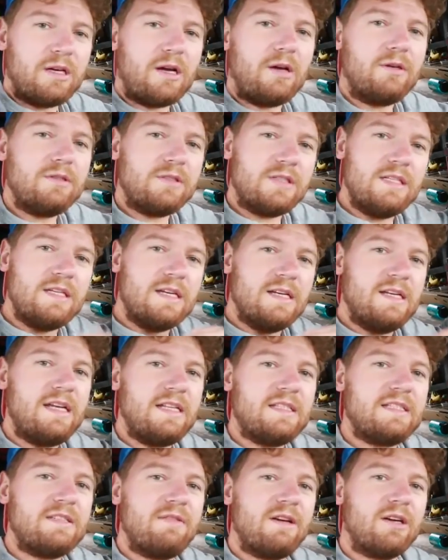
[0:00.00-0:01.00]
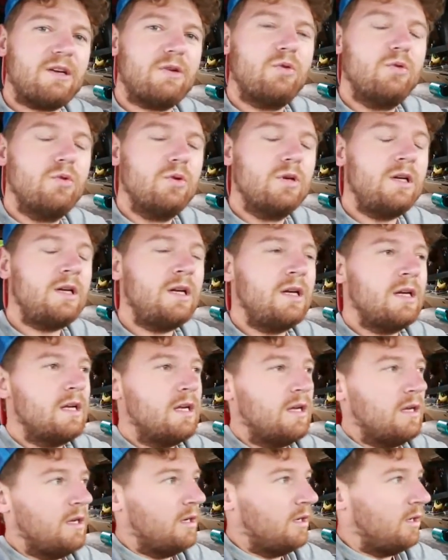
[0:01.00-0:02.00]
heraus. Hier ein Netz wäre cool.
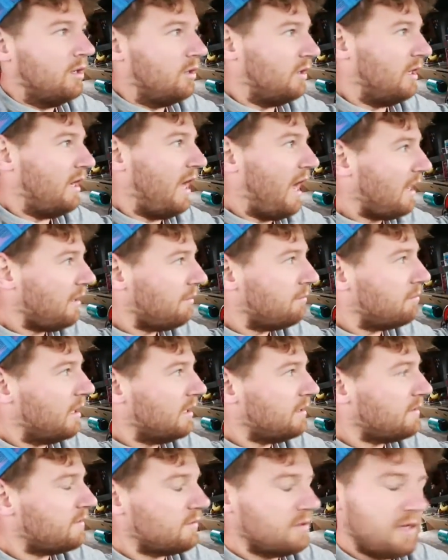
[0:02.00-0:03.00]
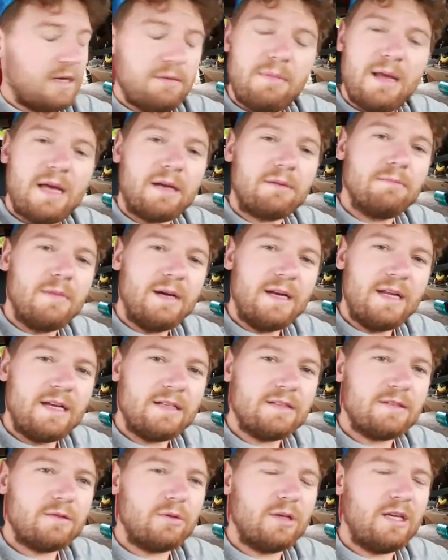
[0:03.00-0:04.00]
Und dann hat man es und dann merkt man
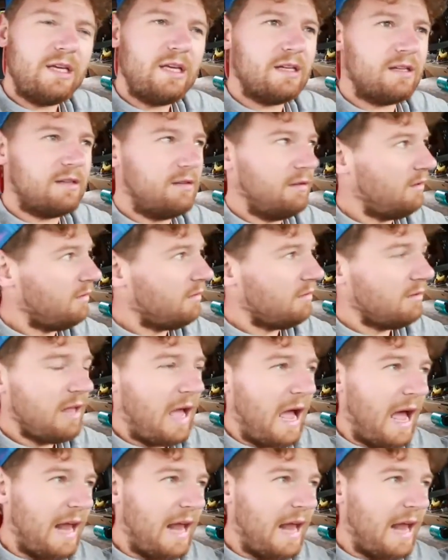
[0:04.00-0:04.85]
erst, okay, ein